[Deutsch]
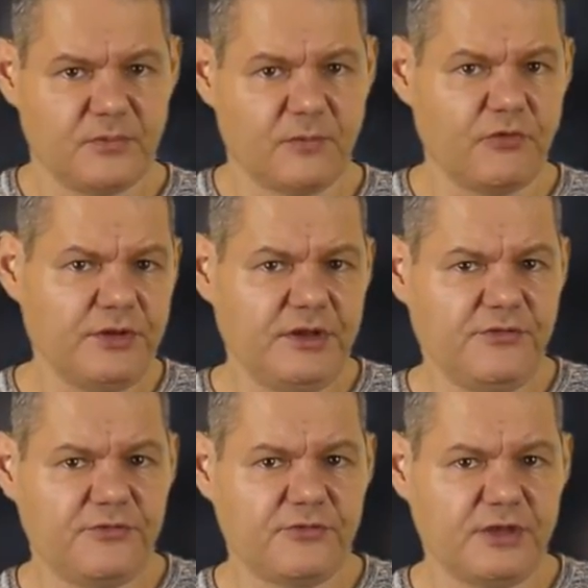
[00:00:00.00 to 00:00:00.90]
Obwohl
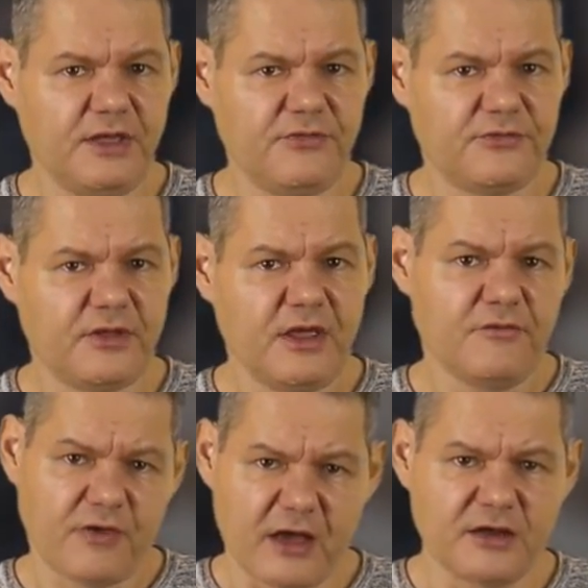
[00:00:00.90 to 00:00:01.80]
dies zunächst
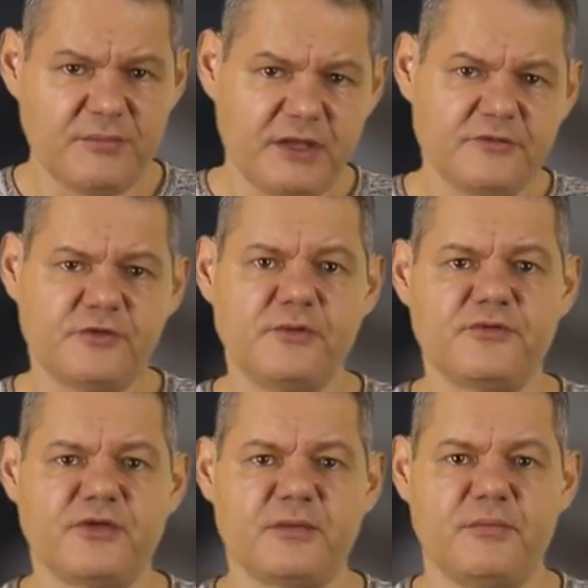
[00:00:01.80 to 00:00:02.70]
fragende Blicke
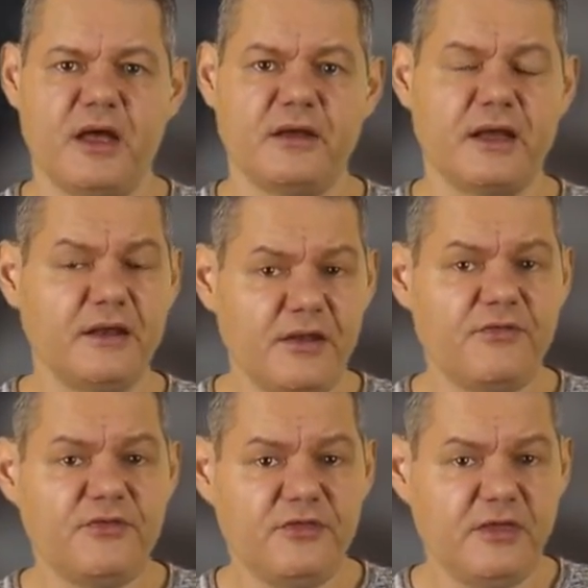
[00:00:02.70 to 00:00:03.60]
verursachen mag, handelt
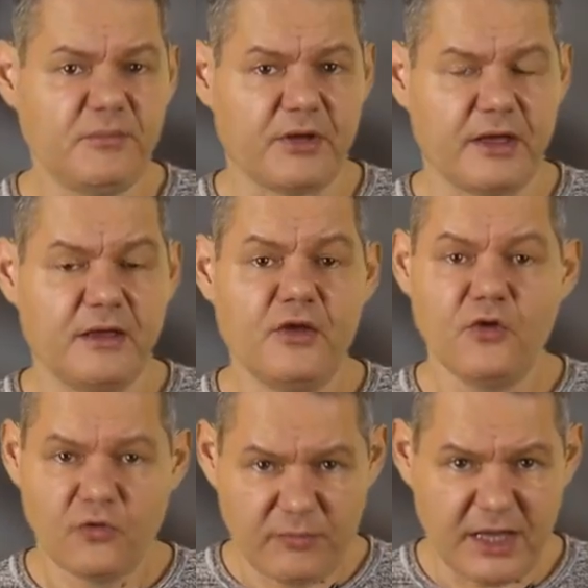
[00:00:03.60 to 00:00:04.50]
es sich hierbei
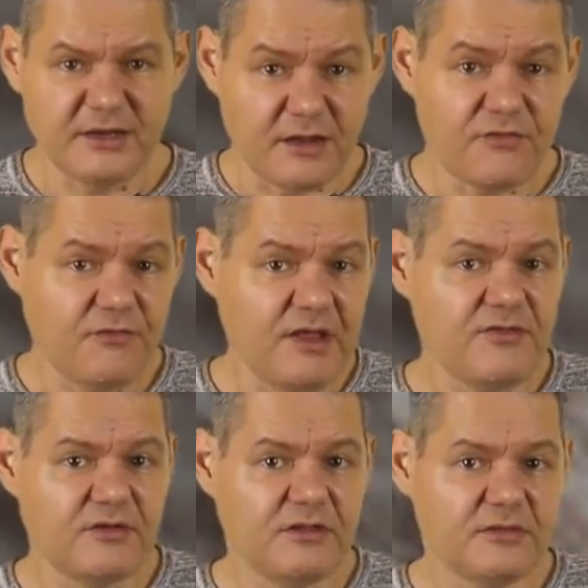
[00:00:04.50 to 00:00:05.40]
um einen ganz
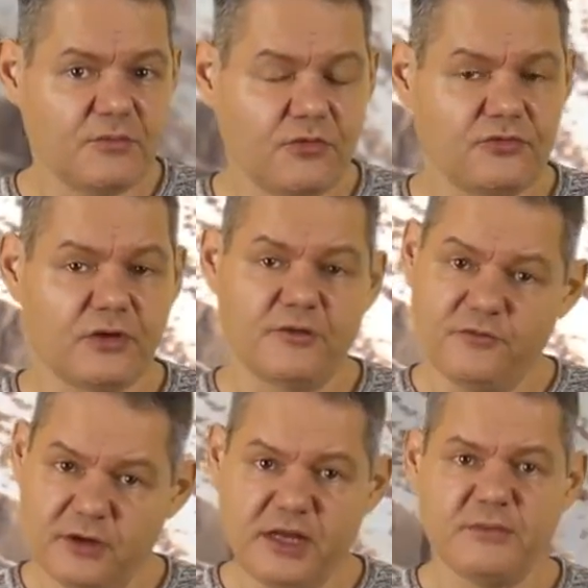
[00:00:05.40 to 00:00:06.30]
wesentlichen Motor
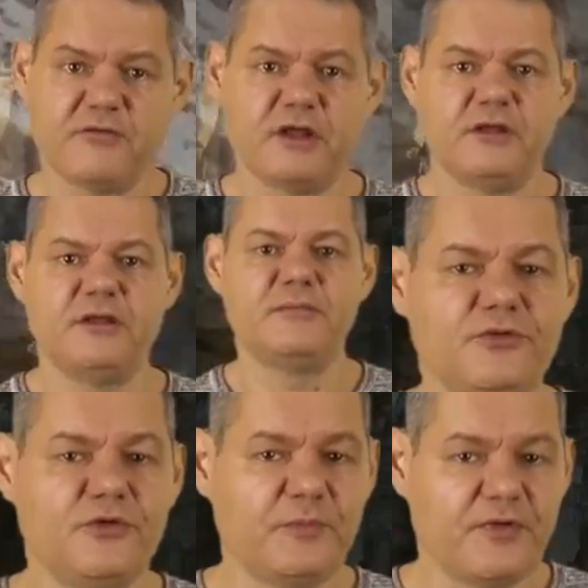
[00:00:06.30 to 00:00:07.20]
für Klimawandel.
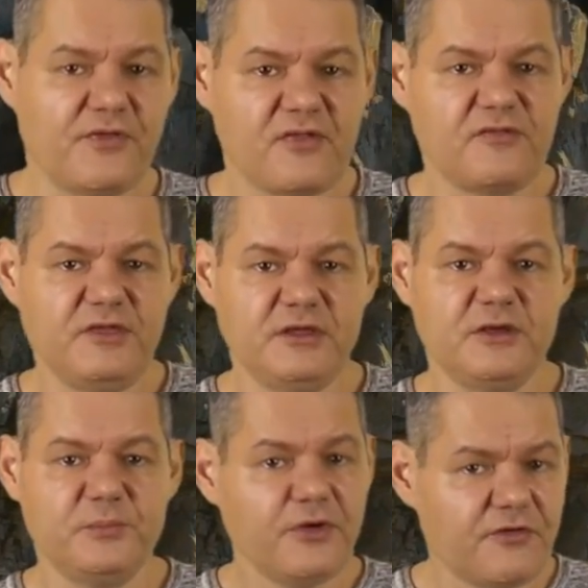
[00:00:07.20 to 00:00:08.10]
Durch Prozesse wie
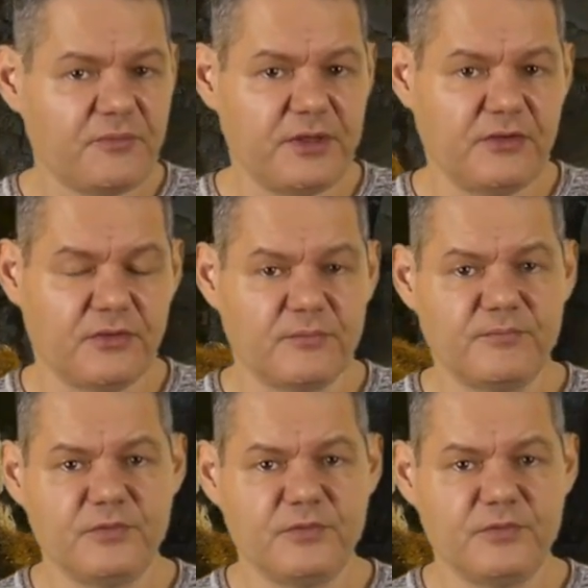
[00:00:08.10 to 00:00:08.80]
Gebirgsbildung,